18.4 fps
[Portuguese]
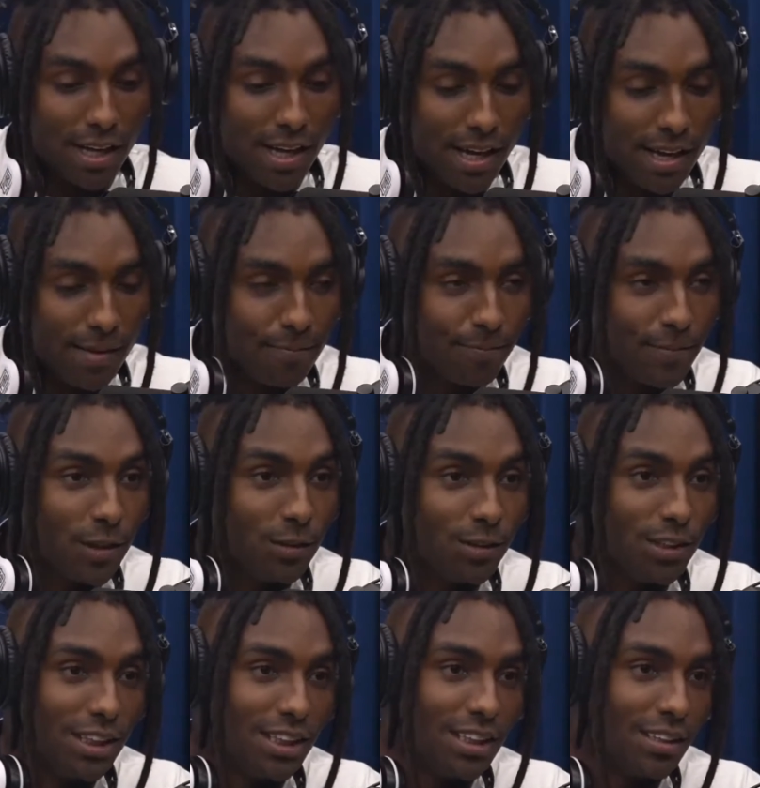é.
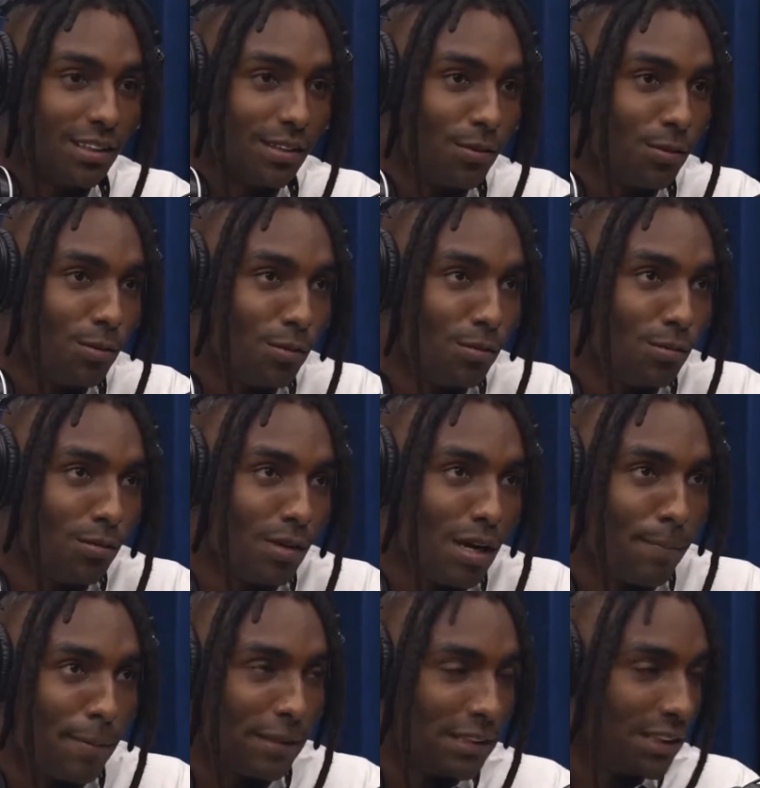Eu tinha
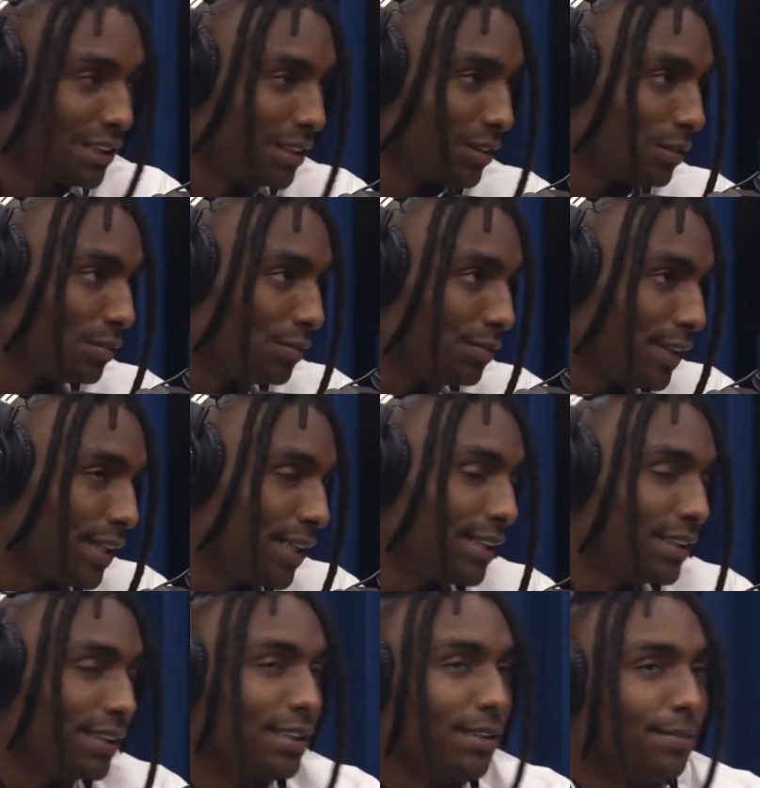a página no
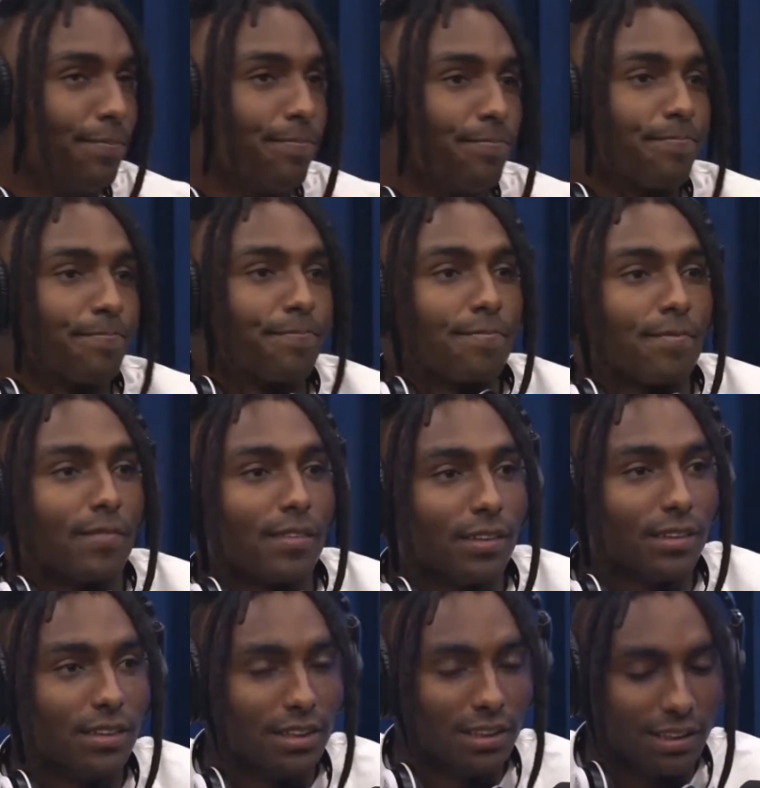Face,
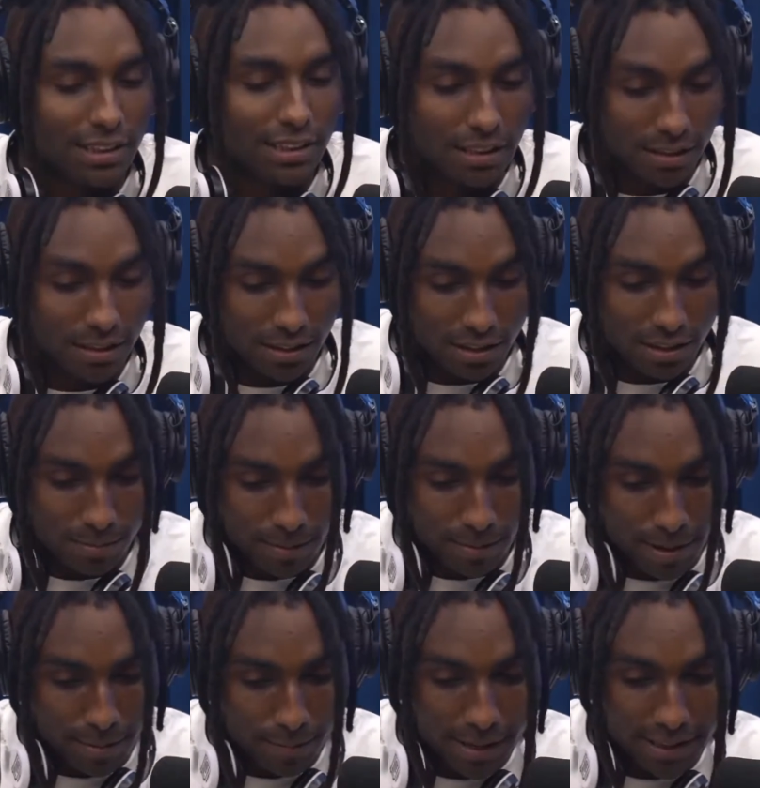tinha Instagram
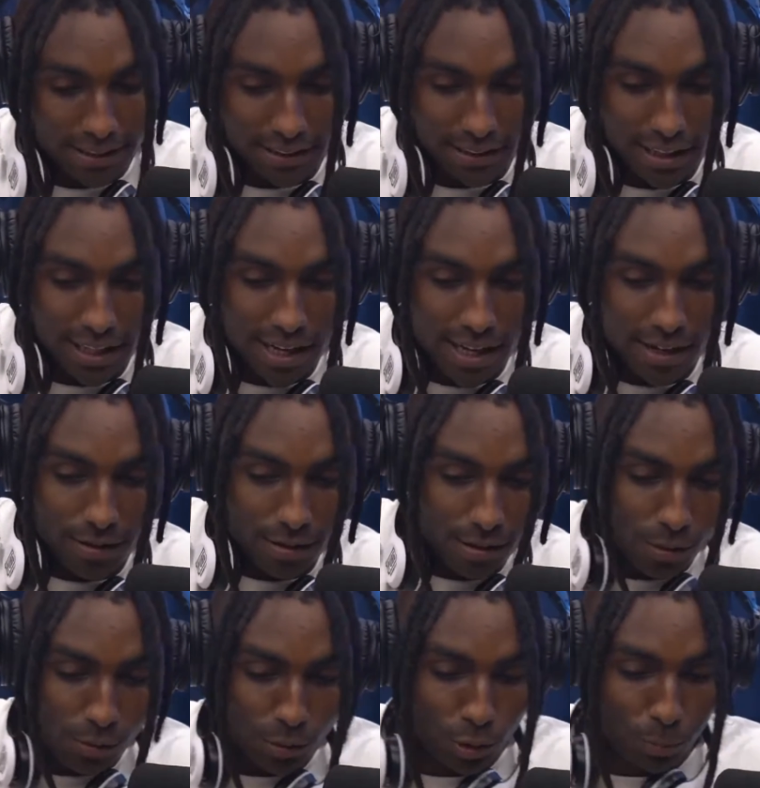também, mas é,
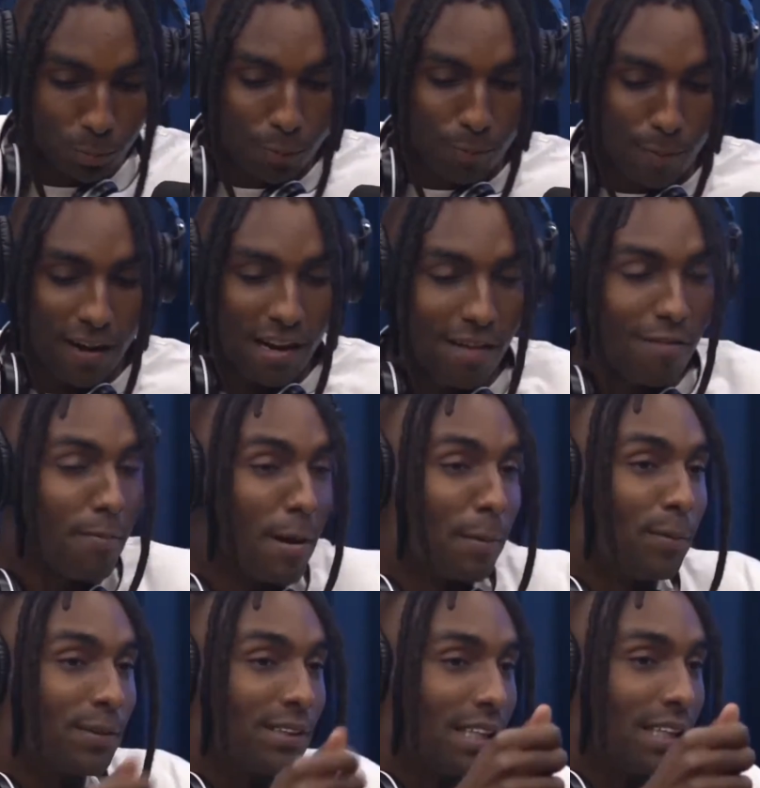eu, tipo, pagava
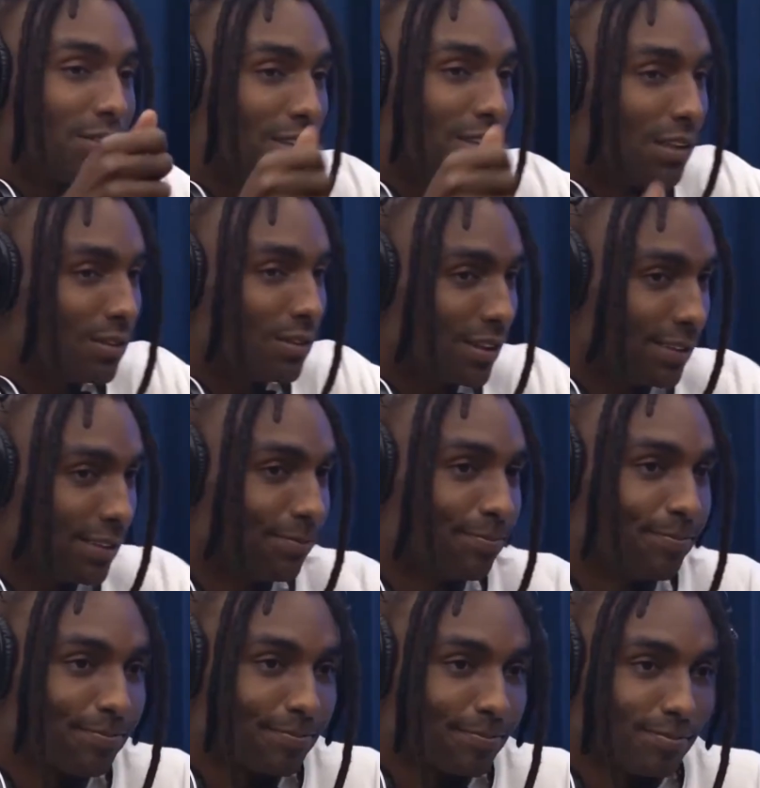pra postar no Detona.
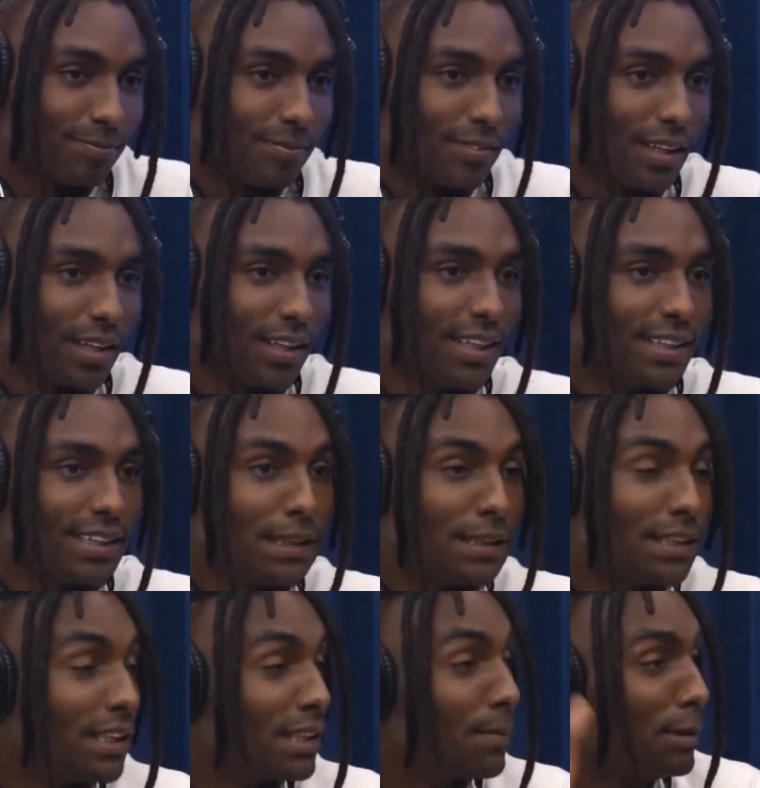Porque
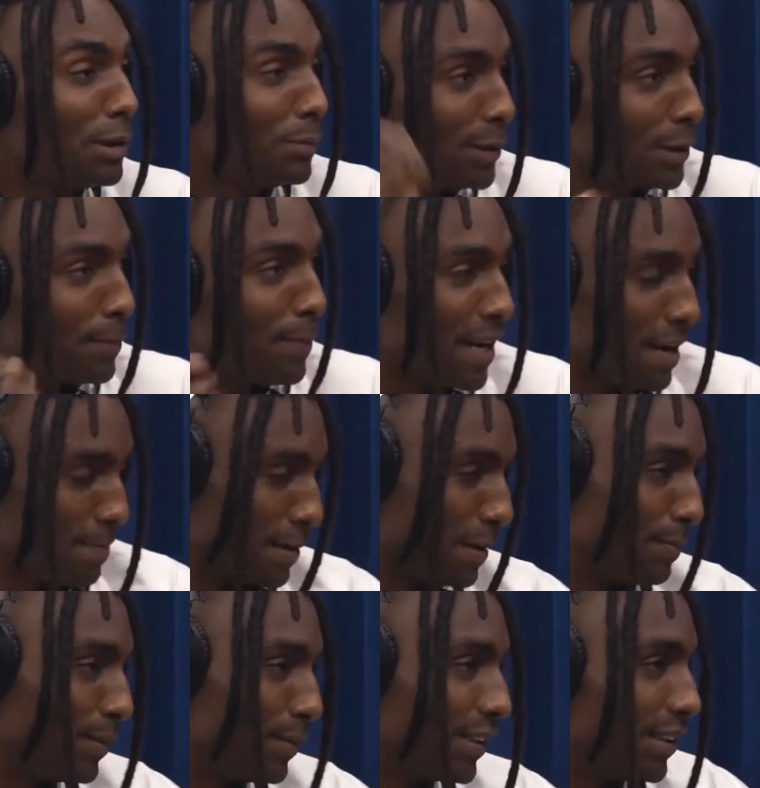você antigamente podia pagar
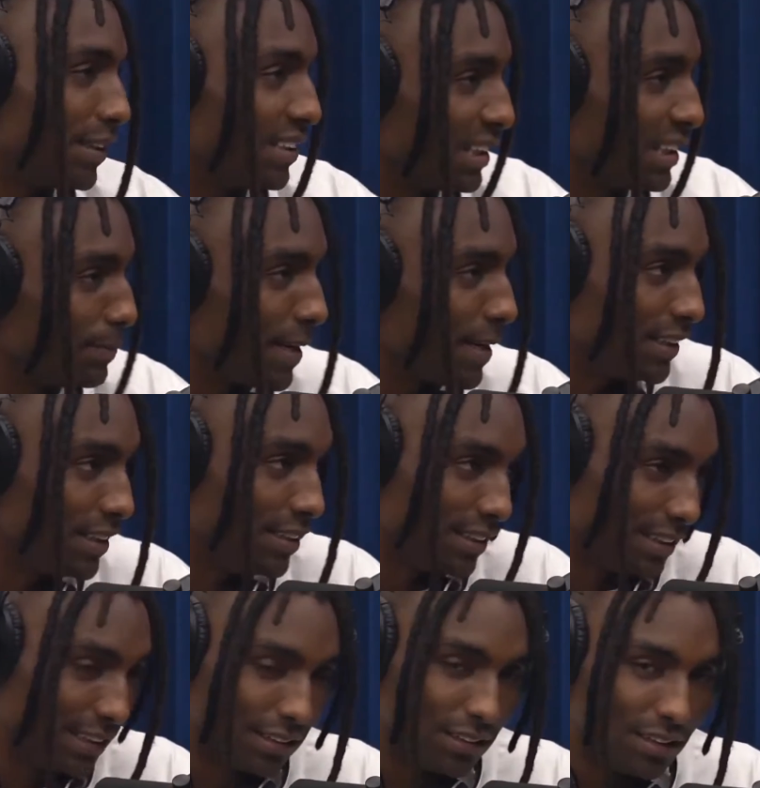pra postar nas
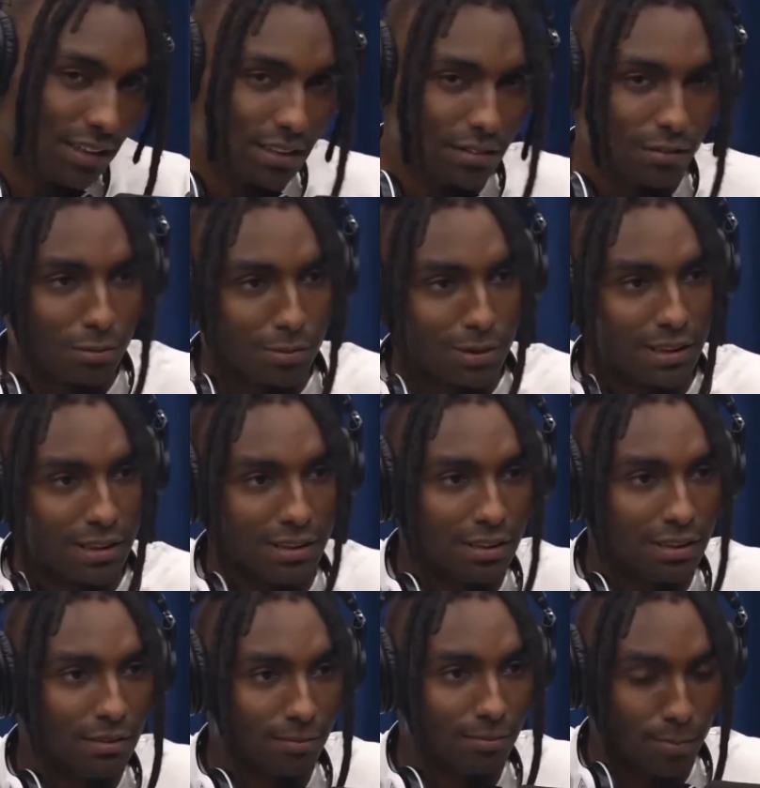páginas. Acho que algumas
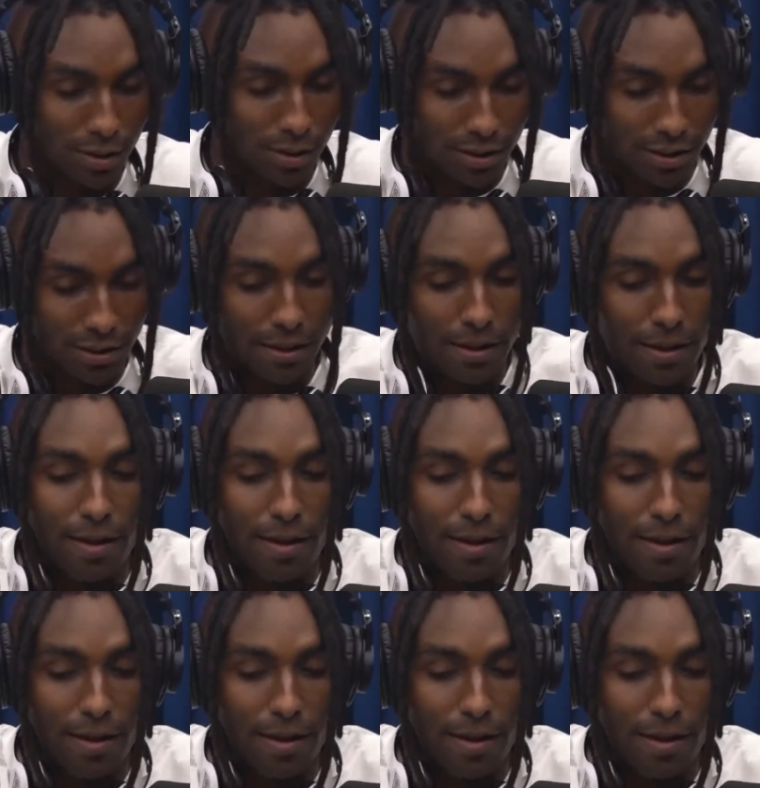ainda pode.